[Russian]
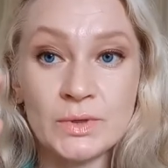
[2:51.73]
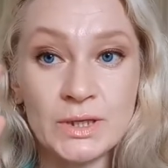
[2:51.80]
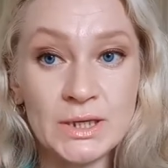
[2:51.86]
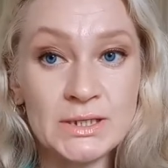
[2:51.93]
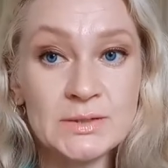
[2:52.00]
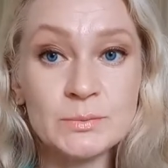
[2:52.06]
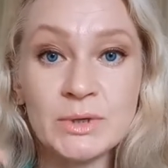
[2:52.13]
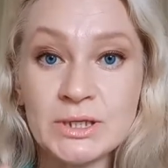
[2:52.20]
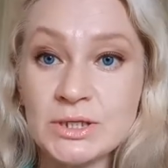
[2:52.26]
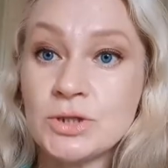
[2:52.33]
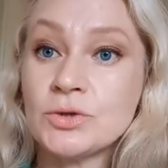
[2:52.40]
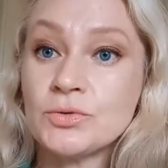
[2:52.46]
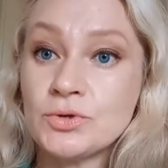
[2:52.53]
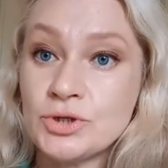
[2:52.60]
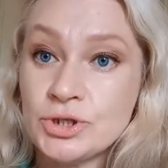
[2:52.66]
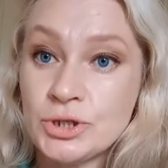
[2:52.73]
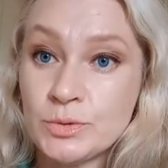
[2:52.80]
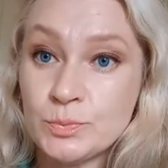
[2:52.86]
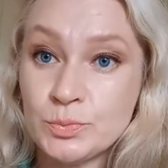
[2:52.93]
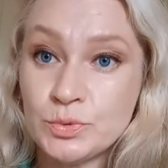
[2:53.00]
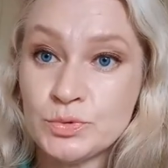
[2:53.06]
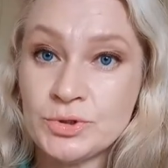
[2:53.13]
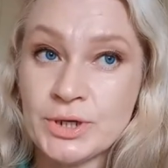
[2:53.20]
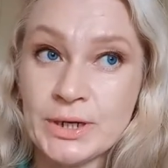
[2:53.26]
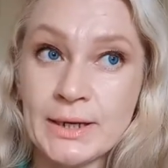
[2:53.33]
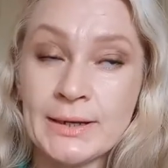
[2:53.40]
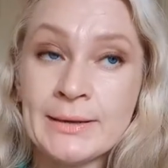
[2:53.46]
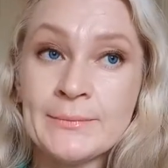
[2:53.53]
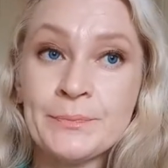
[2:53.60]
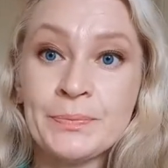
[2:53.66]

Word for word: есть матирующая пудра.